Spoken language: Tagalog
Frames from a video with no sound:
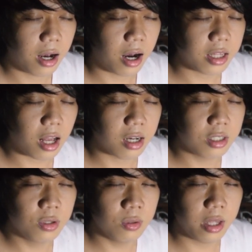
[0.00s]
At
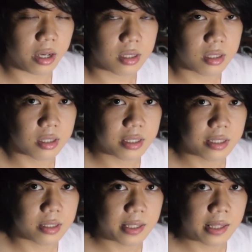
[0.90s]
ang due date
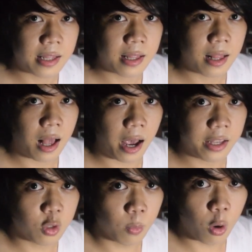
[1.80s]
ay
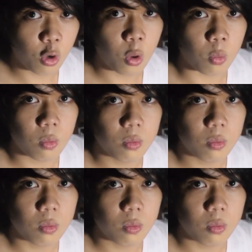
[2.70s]
tomorrow.